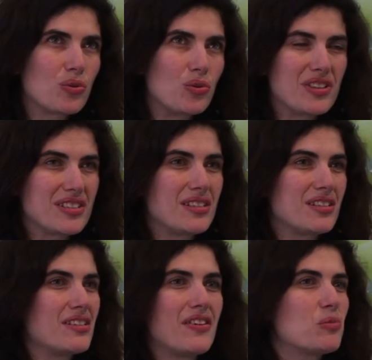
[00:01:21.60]
des,
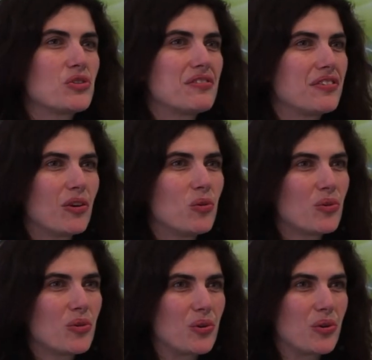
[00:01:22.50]
événements
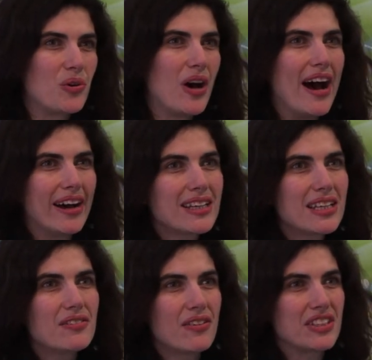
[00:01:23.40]
différents
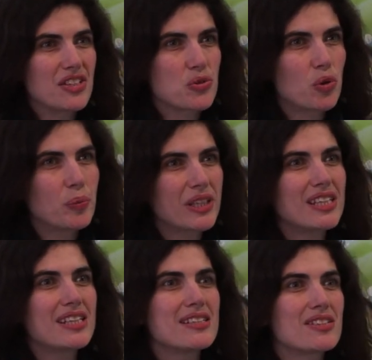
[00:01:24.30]
arrivent avec des
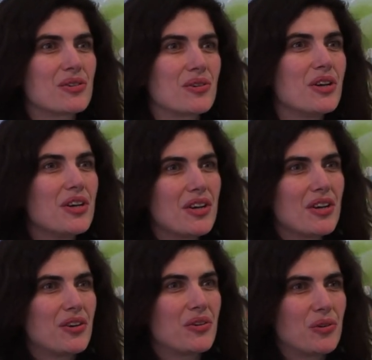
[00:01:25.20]
surprises.
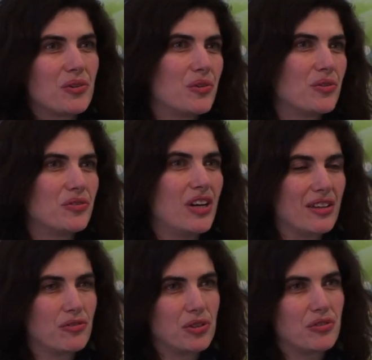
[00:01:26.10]
Euh, voilà,
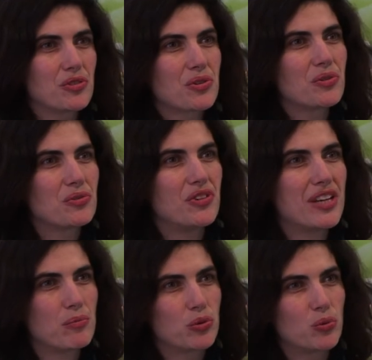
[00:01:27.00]
il faut, se renouveler
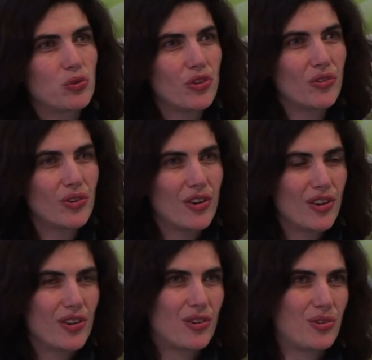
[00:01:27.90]
un peu tout le temps,
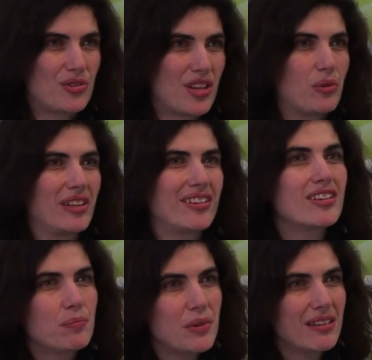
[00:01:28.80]
euh, ça doit être
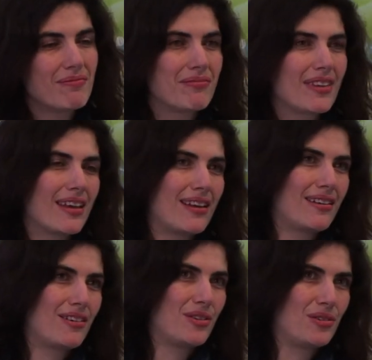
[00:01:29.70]
rythmé.
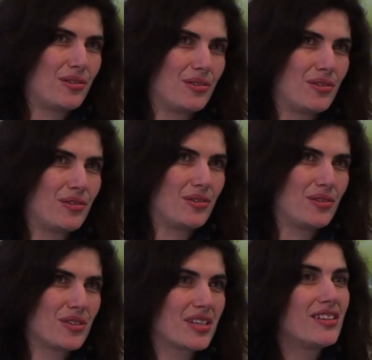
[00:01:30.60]
Euh,
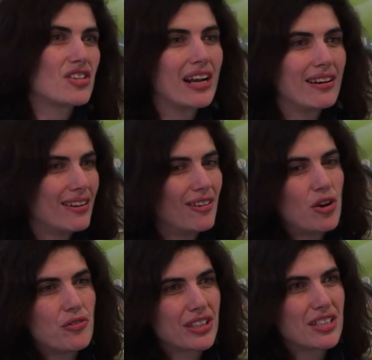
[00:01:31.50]
ce qui est déjà
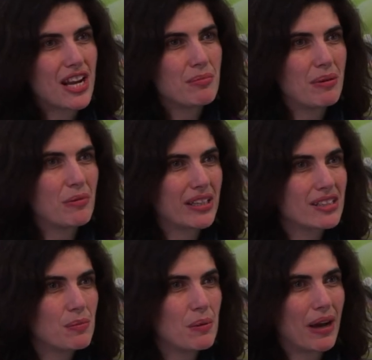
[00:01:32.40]
l'œuvre est déjà elle-même
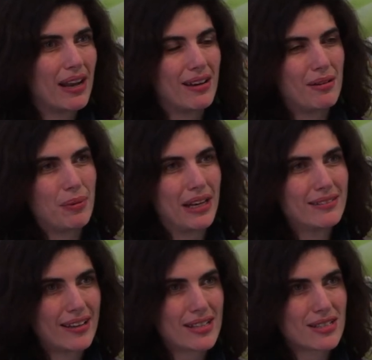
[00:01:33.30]
rythmée par, la, par, les
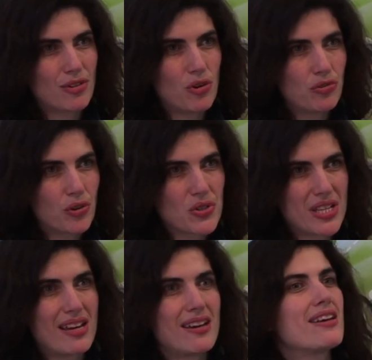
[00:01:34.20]
textes en
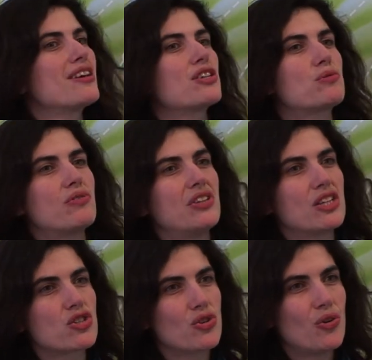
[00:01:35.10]
français, suivis
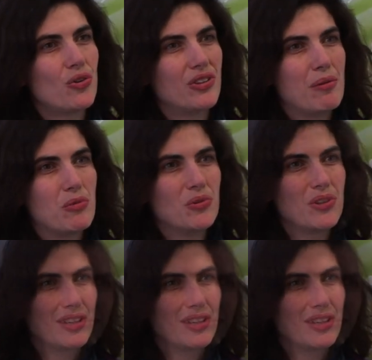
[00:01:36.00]
des chants en allemand.